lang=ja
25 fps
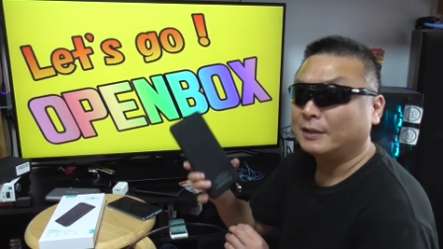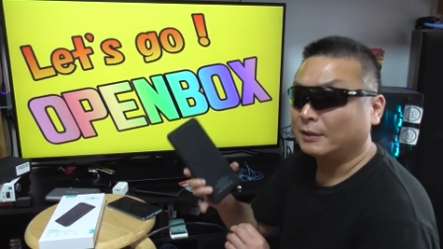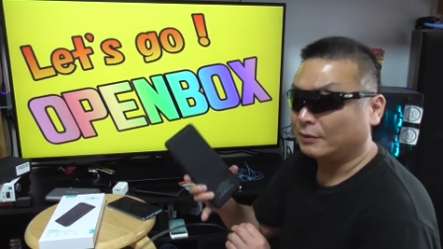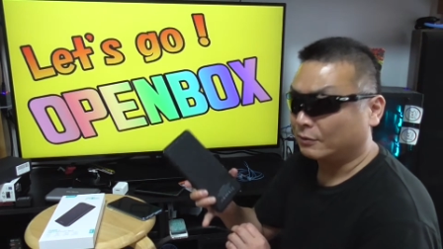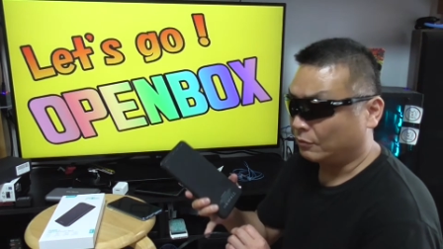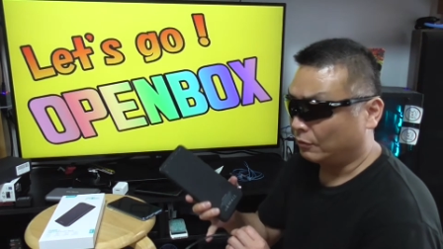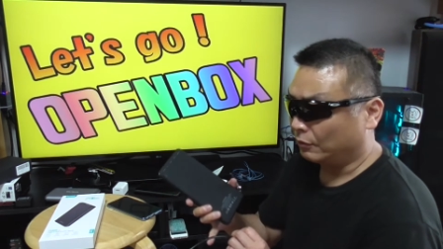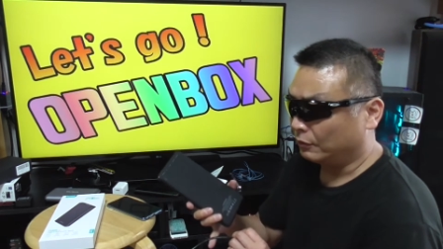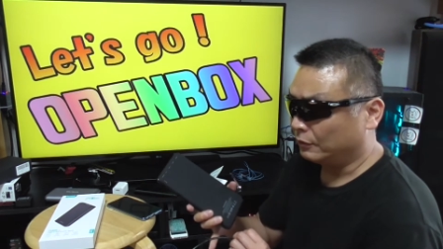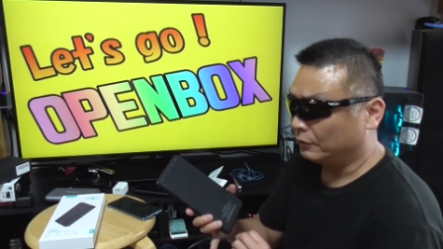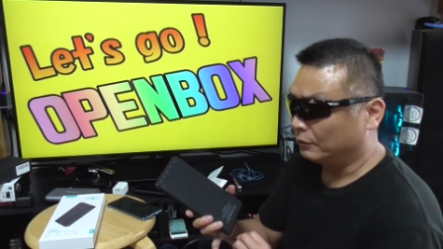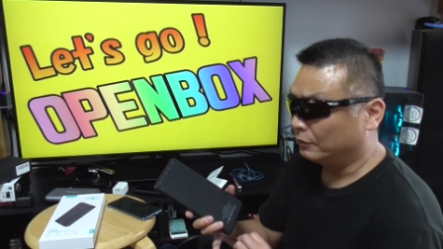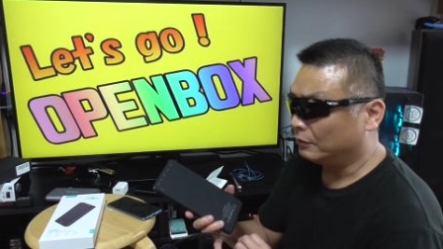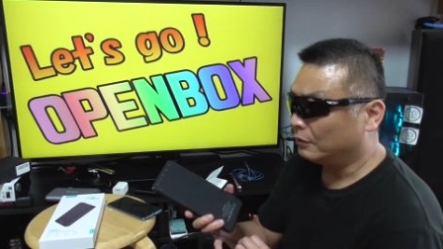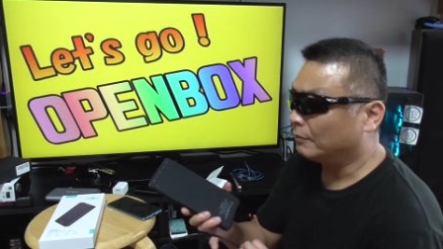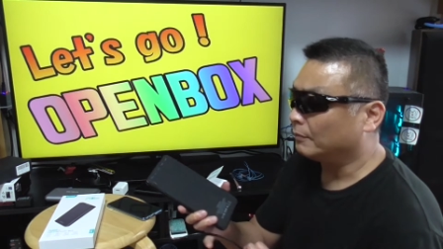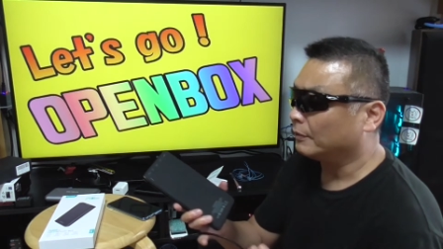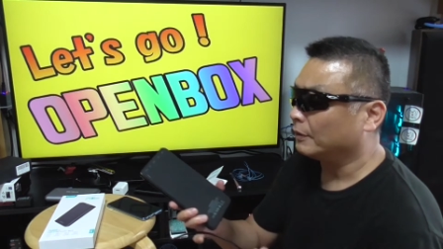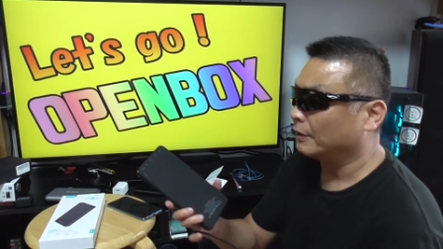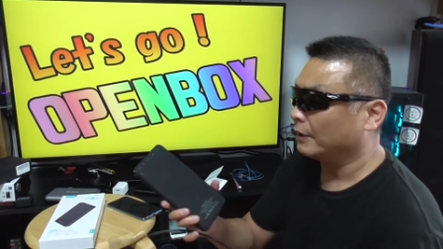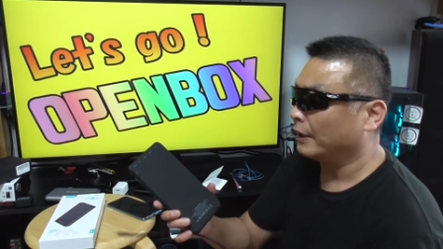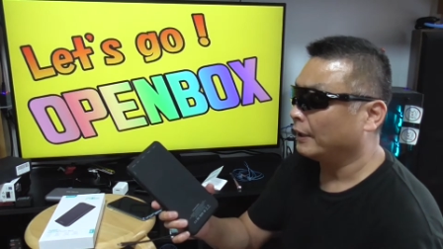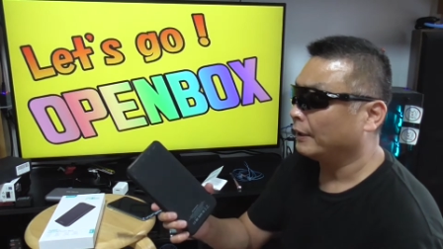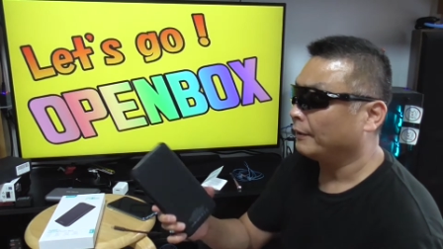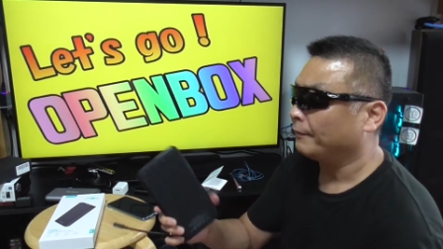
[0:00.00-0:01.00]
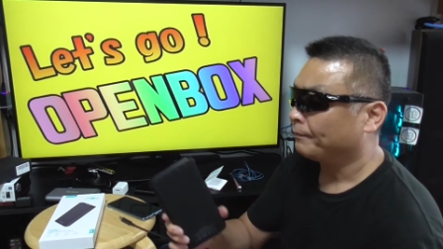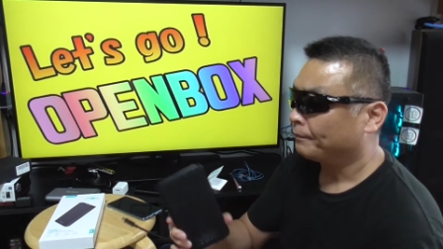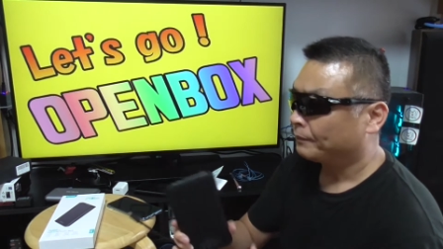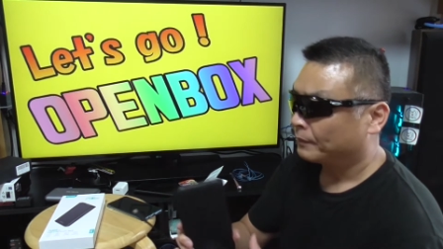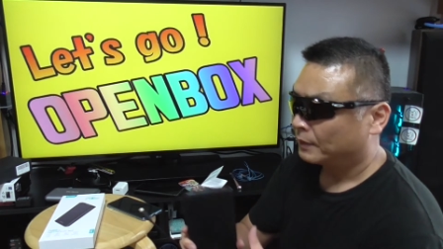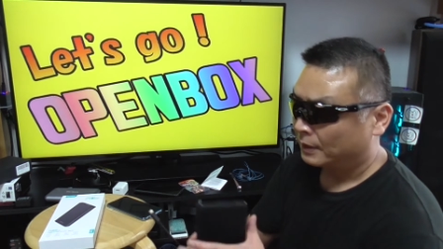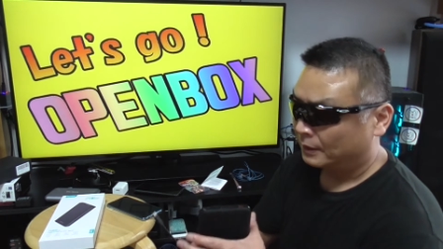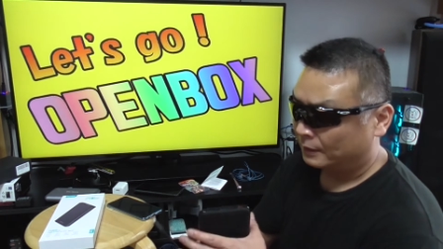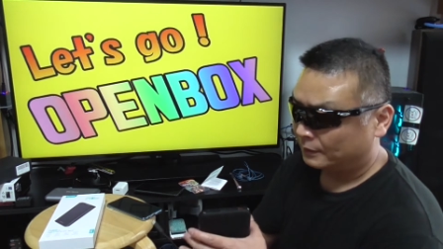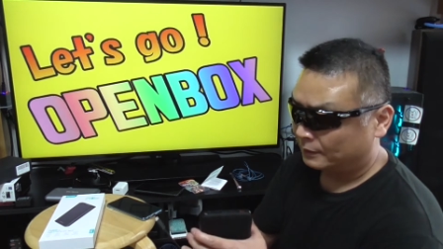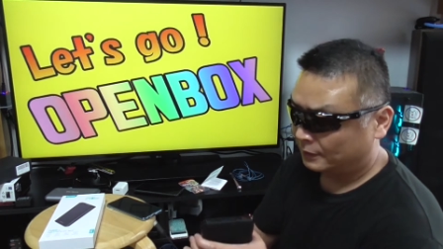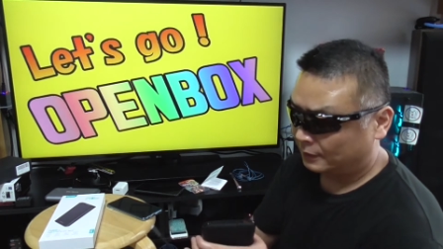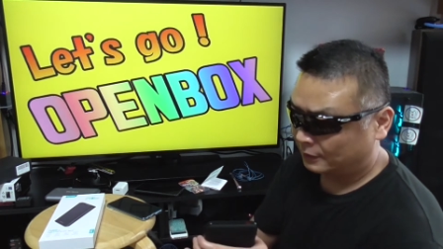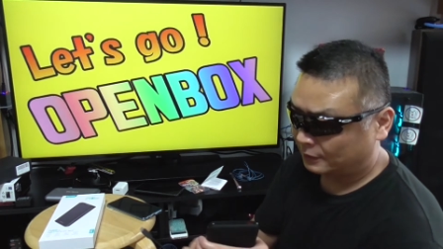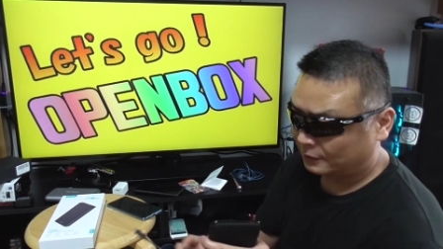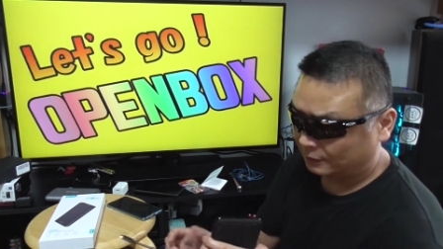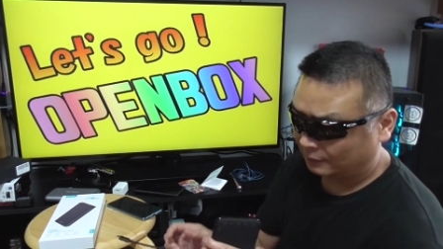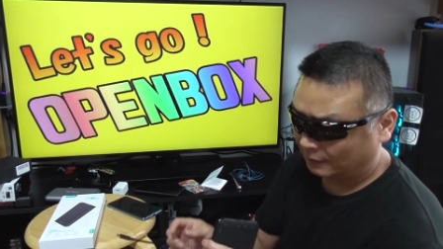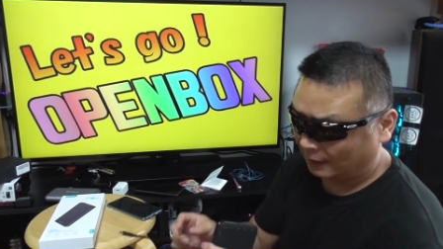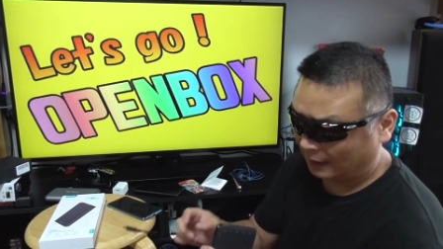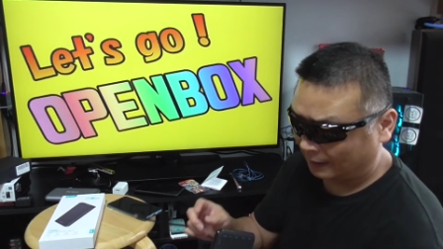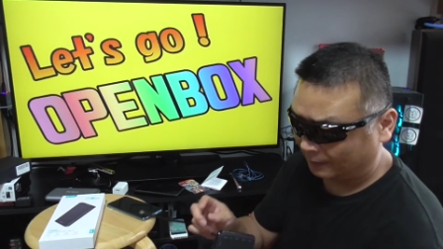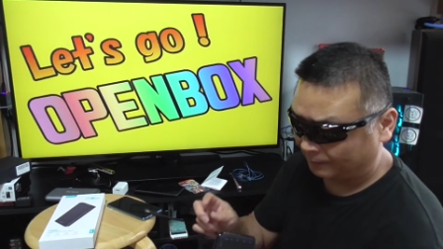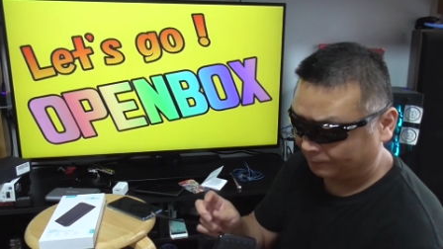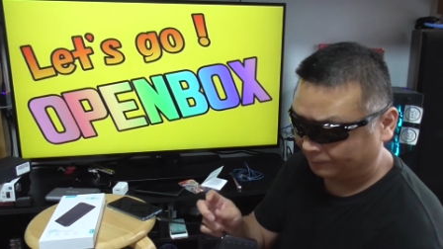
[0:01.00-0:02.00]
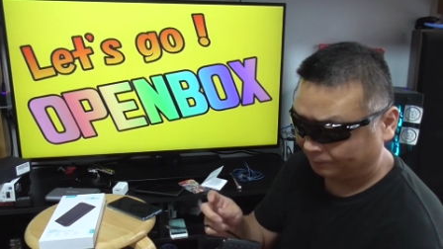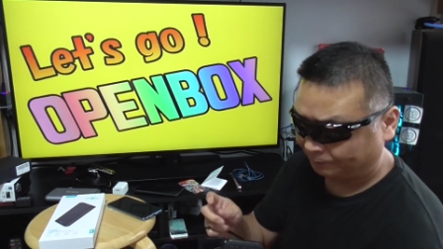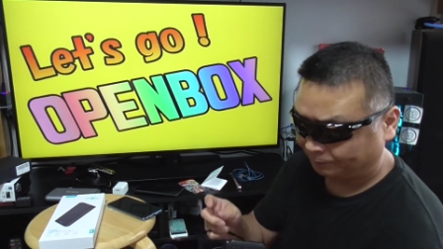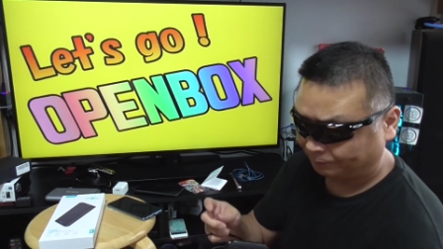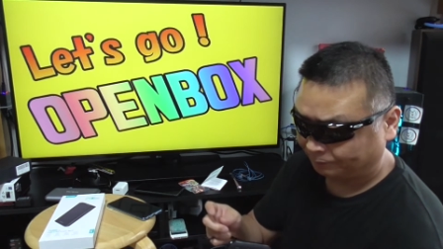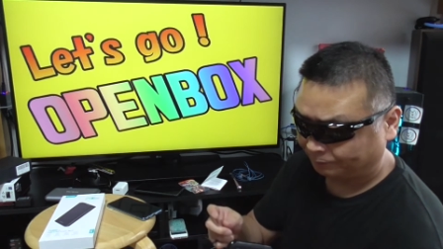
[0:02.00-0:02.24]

で、こういうのもね、実は、